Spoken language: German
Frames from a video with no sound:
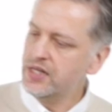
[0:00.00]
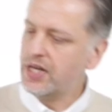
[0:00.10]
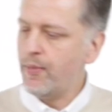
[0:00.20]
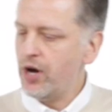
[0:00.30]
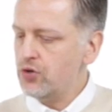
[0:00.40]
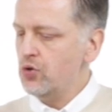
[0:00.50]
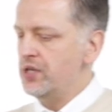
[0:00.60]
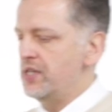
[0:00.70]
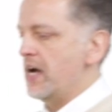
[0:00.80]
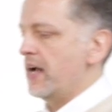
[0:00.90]
die kann man
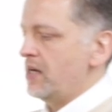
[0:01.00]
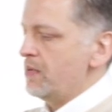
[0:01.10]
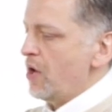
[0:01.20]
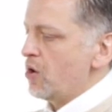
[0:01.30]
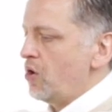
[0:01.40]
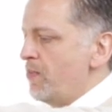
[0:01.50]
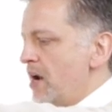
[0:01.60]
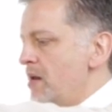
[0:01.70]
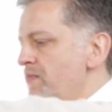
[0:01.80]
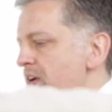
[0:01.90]
natürlich hier halt eben auch
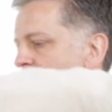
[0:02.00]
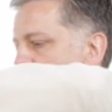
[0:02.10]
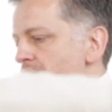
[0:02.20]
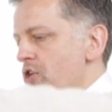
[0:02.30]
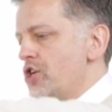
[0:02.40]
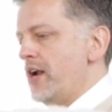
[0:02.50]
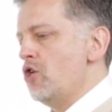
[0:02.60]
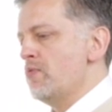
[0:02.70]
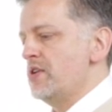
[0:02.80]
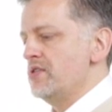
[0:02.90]
nochmal im Winkel dann
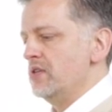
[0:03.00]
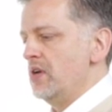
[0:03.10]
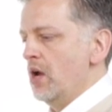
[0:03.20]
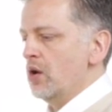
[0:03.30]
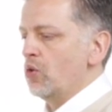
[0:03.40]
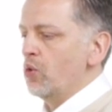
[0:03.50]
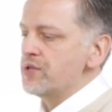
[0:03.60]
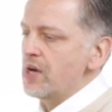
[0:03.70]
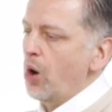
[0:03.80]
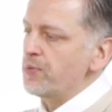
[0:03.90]
verstellen über diesen
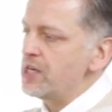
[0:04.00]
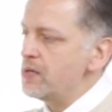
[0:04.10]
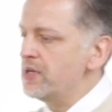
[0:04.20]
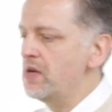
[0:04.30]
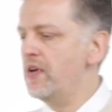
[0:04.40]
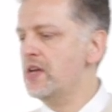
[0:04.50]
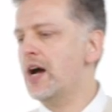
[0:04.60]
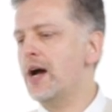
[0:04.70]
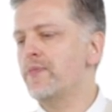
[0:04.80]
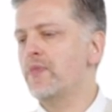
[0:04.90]
großen Haupthebel, den wir
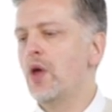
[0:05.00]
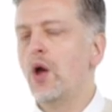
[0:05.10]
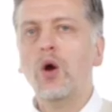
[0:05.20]
hier haben.